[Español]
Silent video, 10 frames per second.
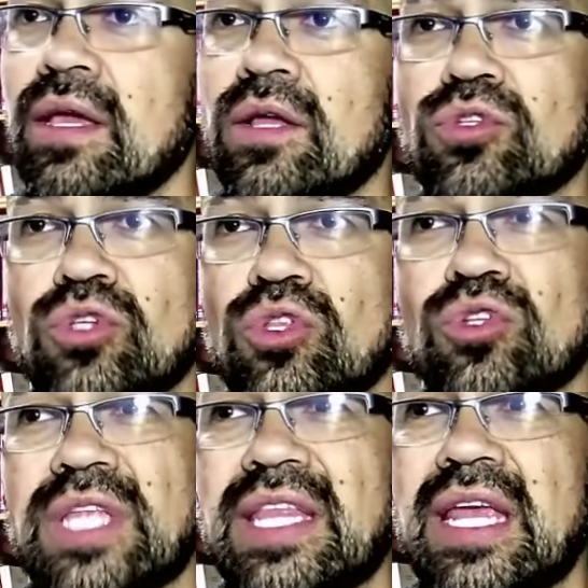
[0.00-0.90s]

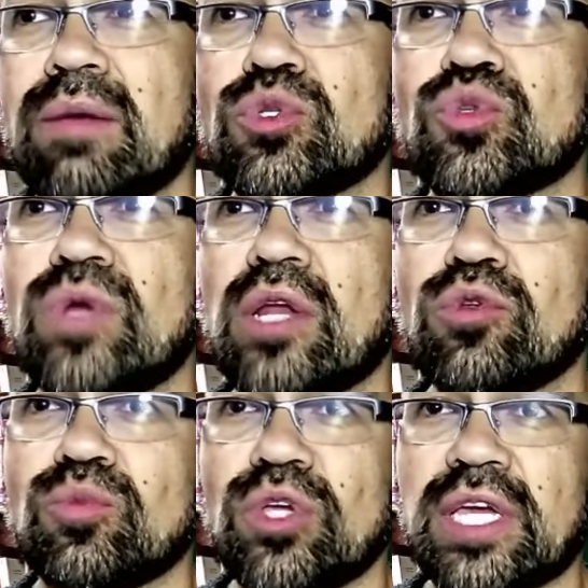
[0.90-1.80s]
nosotros tendríamos una
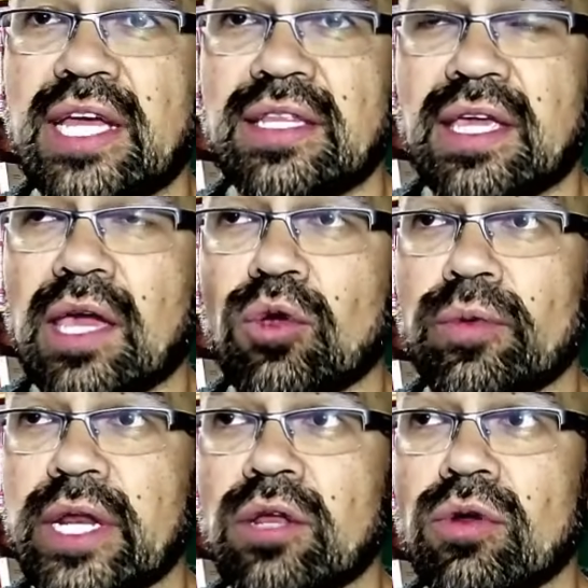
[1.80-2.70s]
luz muy grande que
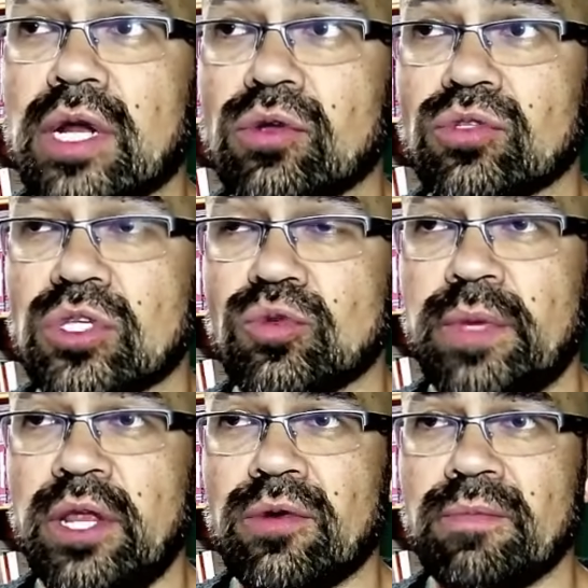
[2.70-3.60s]
cubrir con la losa
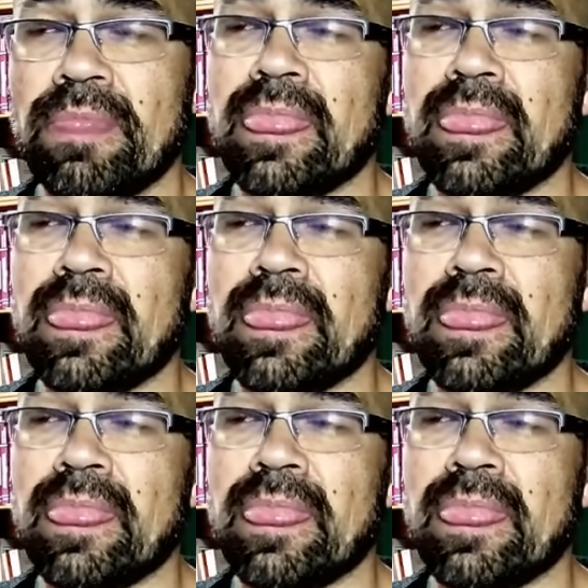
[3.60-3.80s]
superior.